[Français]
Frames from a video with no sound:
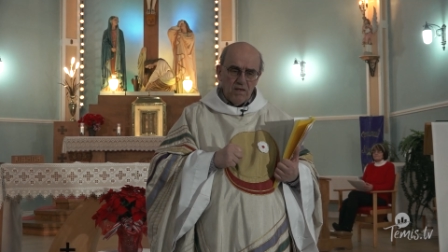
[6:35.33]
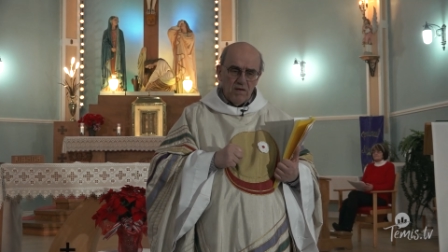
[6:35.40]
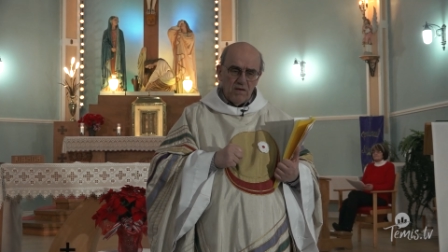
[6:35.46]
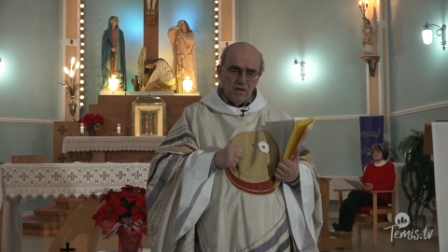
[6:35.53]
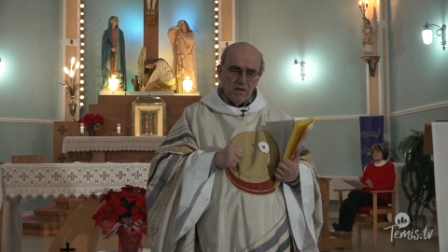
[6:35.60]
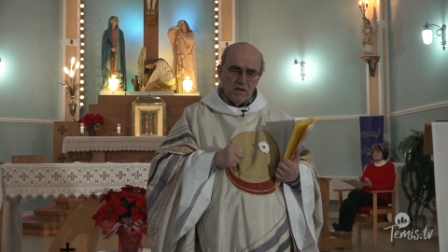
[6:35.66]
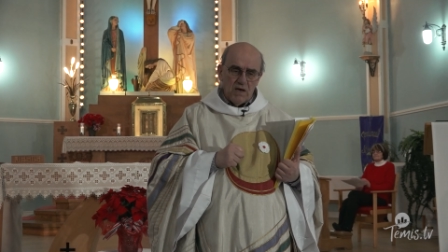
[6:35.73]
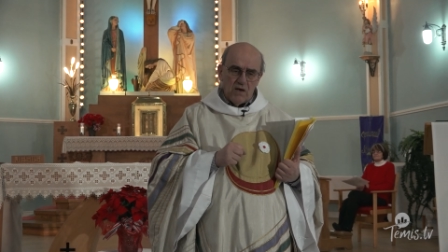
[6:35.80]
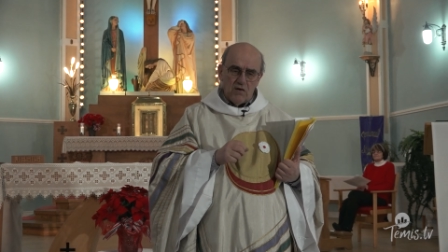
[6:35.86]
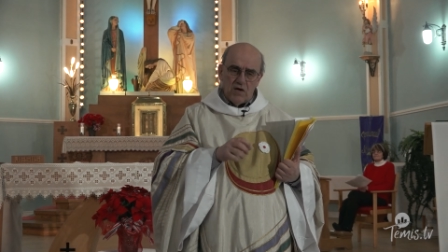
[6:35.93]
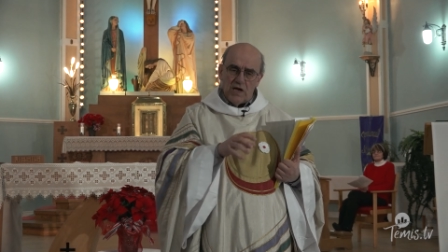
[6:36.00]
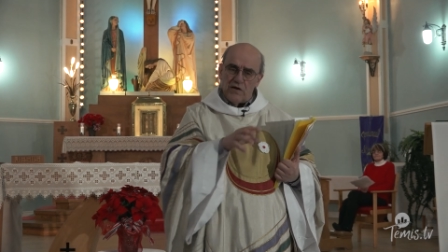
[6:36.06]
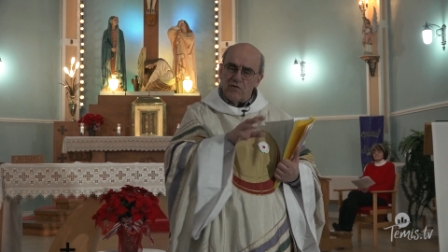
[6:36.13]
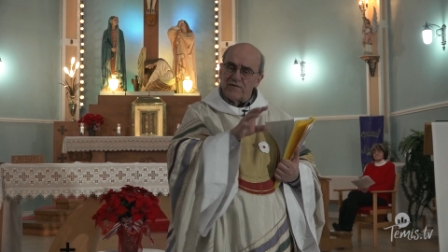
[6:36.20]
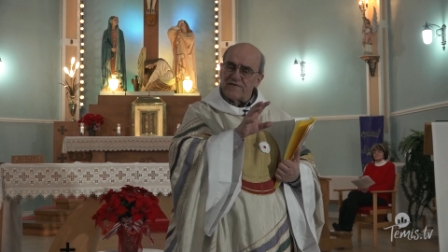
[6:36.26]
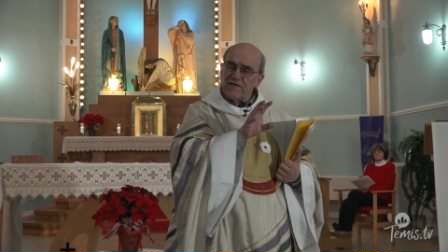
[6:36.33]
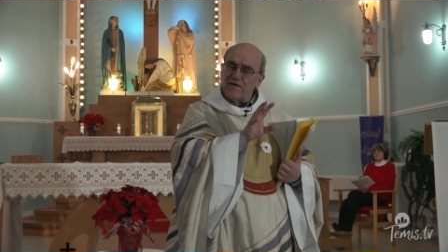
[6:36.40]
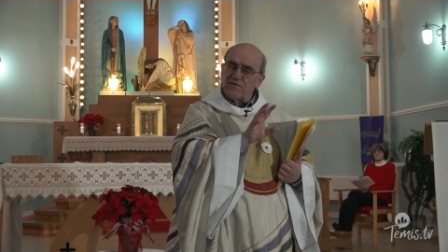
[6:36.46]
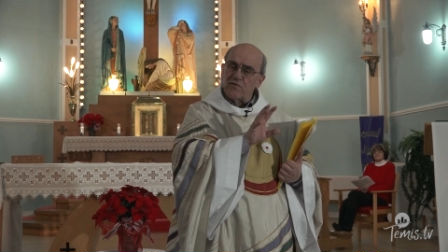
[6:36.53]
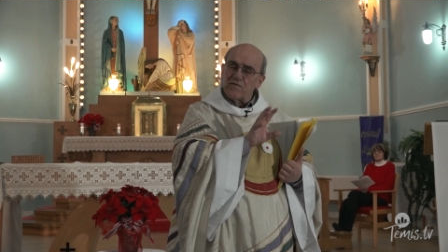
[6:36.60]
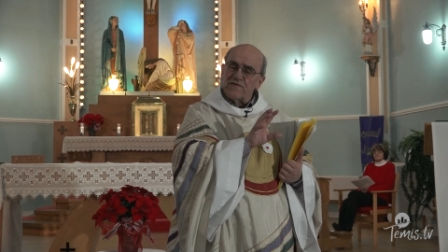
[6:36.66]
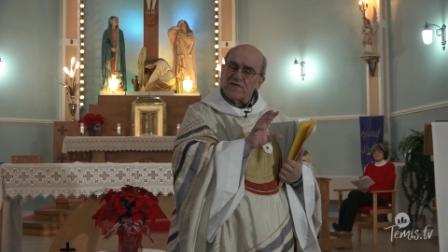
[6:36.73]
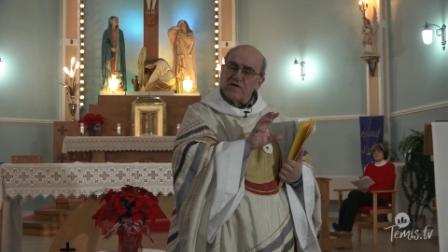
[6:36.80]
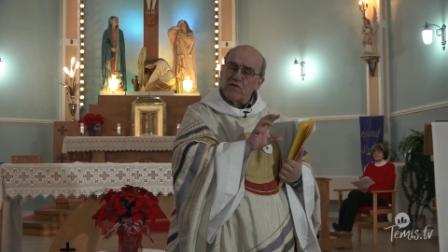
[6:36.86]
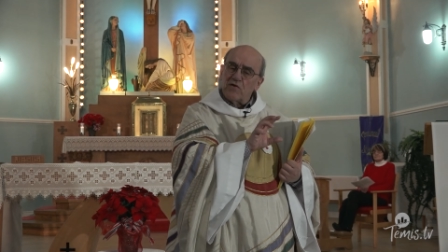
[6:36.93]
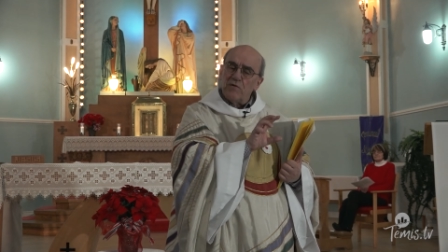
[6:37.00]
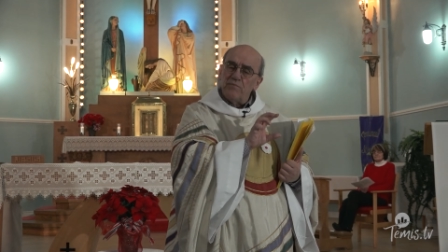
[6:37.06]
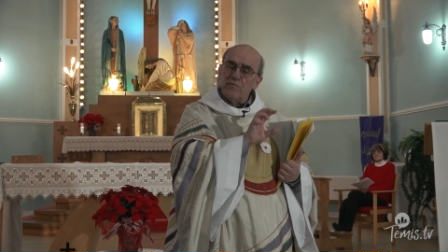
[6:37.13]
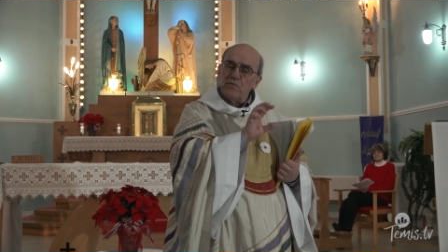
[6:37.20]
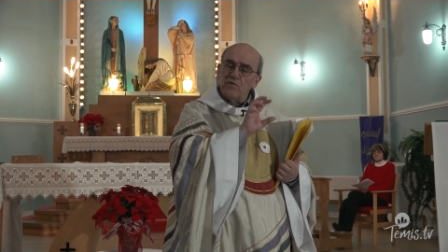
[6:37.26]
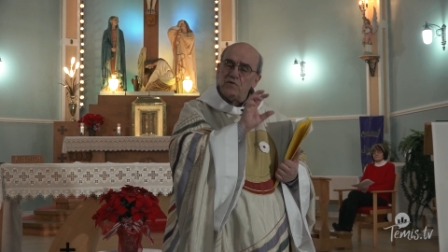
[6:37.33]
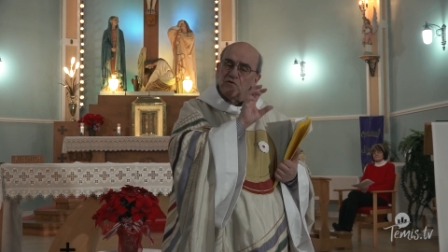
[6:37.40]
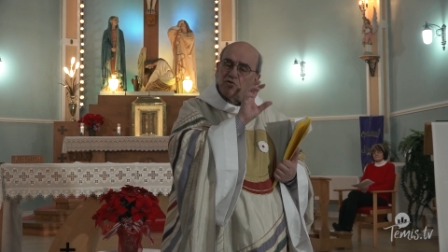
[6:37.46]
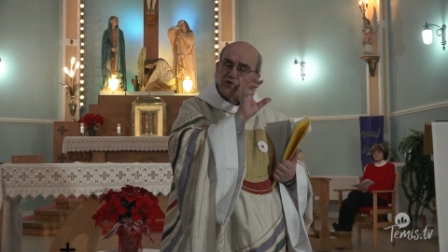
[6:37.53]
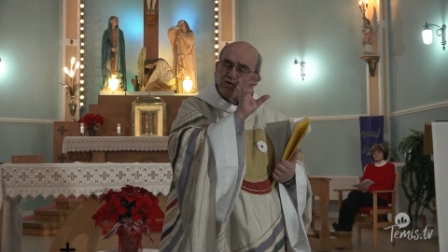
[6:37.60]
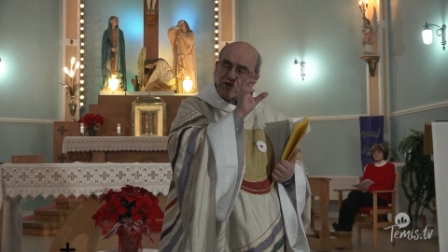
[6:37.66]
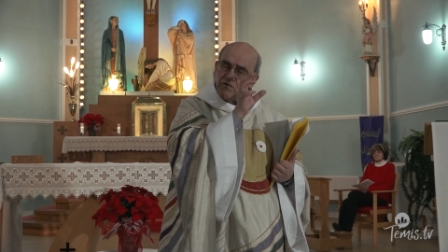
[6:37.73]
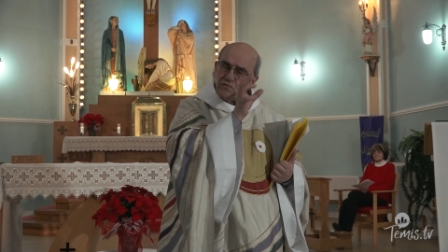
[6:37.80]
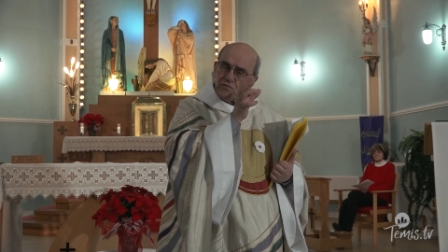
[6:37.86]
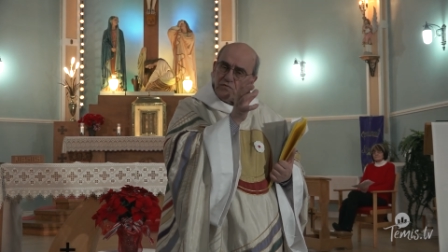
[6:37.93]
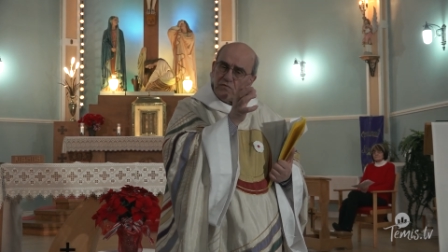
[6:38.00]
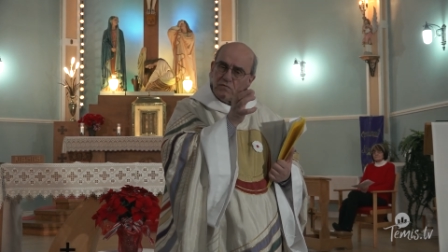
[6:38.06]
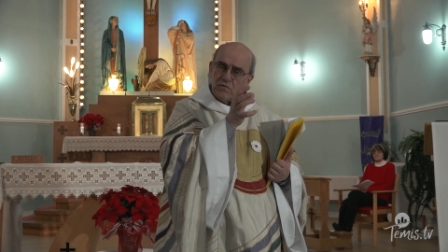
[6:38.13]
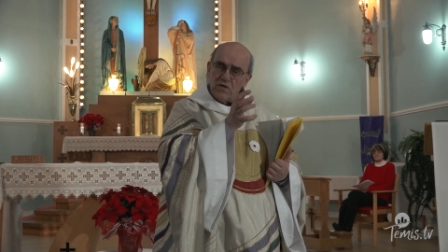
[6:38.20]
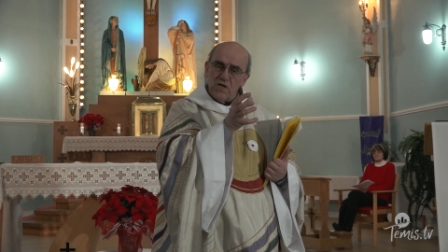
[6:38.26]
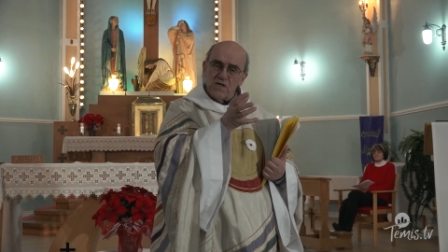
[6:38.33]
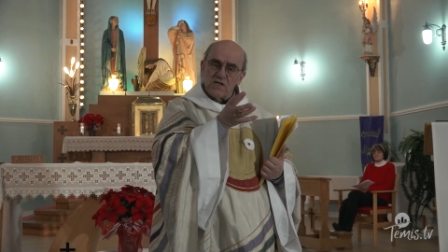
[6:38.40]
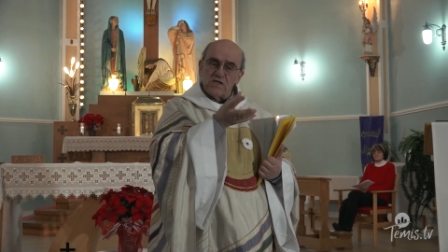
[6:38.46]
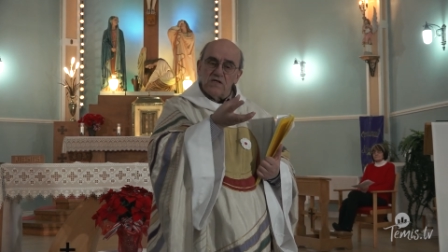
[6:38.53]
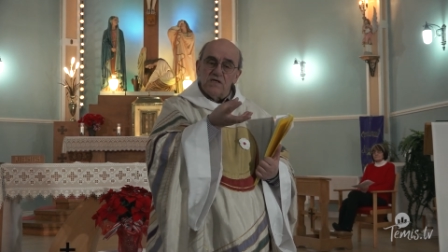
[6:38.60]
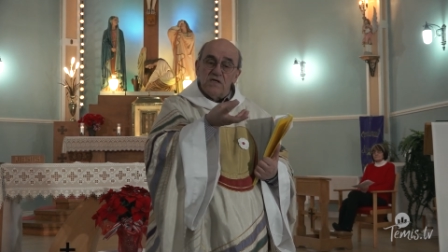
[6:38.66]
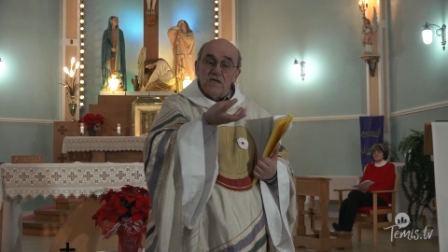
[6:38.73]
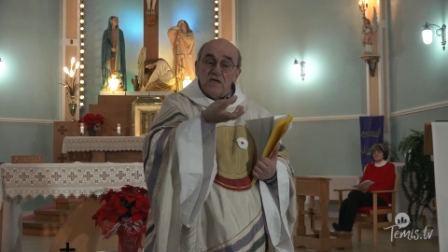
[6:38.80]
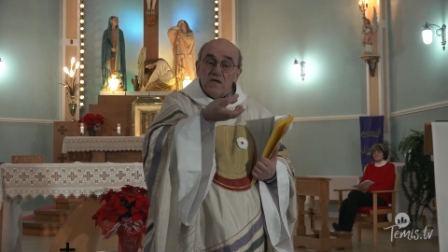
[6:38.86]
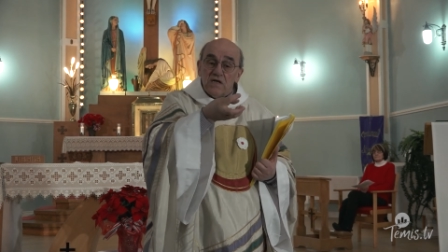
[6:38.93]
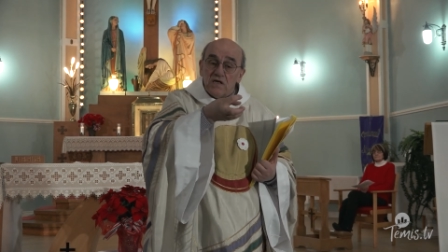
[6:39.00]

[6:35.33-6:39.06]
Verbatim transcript: et alors l'Annonciation, c'est comme Jésus qui